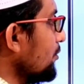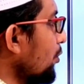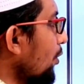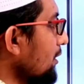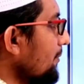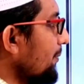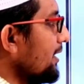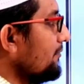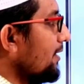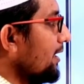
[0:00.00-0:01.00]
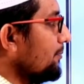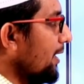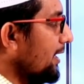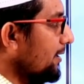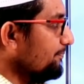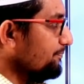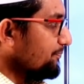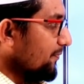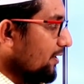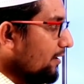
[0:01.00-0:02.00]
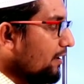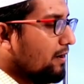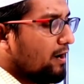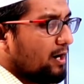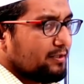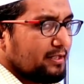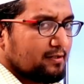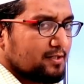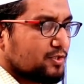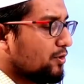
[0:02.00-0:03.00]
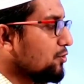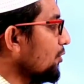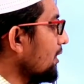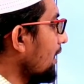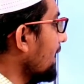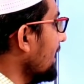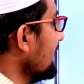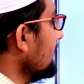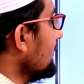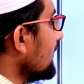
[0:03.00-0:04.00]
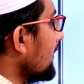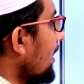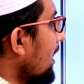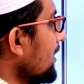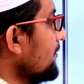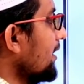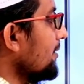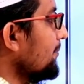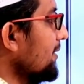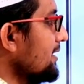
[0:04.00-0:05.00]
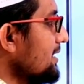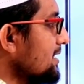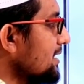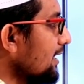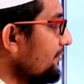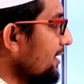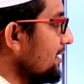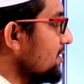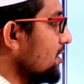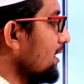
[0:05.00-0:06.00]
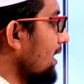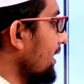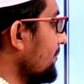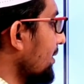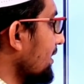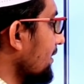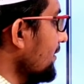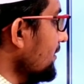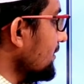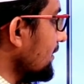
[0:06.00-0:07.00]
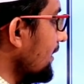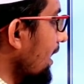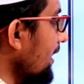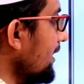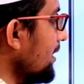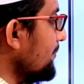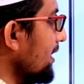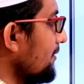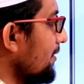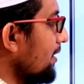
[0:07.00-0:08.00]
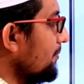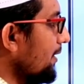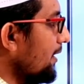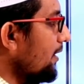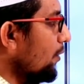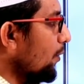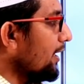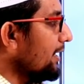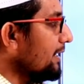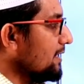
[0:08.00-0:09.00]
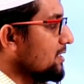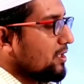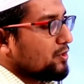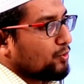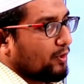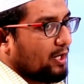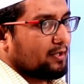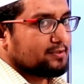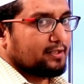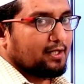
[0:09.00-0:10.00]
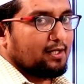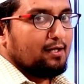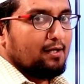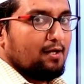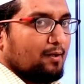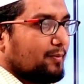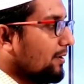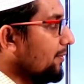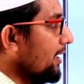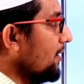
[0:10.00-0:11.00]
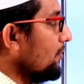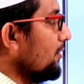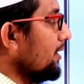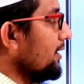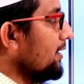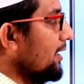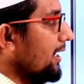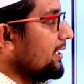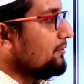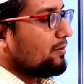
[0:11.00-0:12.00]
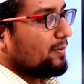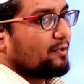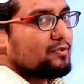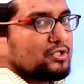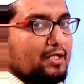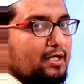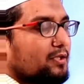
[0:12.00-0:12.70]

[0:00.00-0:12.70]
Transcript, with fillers: தோட்டப்பயிர் வளர்ப்பை ஹார்டிகல்ச்சர்னு சொல்கிறாங்க காடு வளர்ப்பு சில்வி கல்ச்சர்னு அழைக்கப்படுகிறது காய்கறி பயிர் வளர்ப்பை ஒலேரி கல்ச்சர்னு சொல்கிறாங்க சரிங்களா அப்போ நாம் ஒரு ஐந்து விதமான விஷயங்களை